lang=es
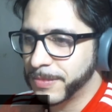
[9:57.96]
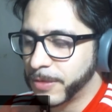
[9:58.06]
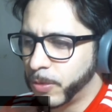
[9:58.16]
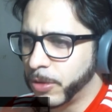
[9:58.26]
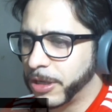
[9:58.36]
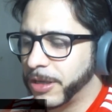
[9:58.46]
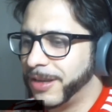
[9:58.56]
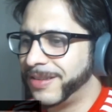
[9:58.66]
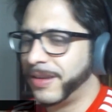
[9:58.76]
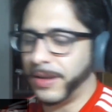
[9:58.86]
Uy,
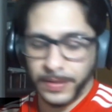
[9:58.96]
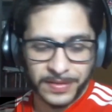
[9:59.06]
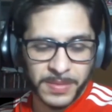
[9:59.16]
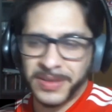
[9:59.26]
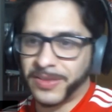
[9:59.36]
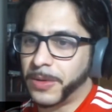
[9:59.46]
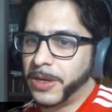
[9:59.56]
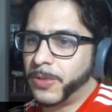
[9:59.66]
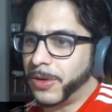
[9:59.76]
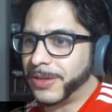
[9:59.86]
ese, encima ese
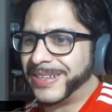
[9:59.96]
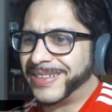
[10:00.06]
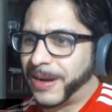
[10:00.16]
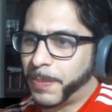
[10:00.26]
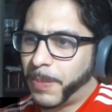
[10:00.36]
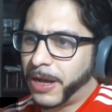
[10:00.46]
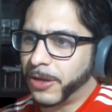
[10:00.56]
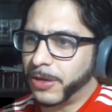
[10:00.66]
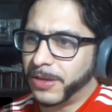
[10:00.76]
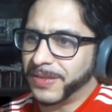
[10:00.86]
vehículo está
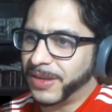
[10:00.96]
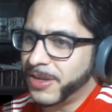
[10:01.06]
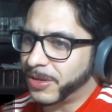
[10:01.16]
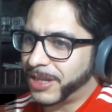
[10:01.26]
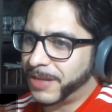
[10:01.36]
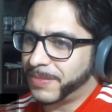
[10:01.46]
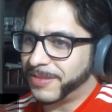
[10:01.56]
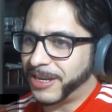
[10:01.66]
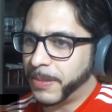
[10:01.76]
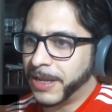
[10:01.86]
zarpado, el diseño está
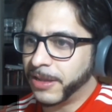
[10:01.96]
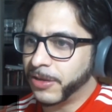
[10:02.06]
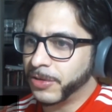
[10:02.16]
tremendo.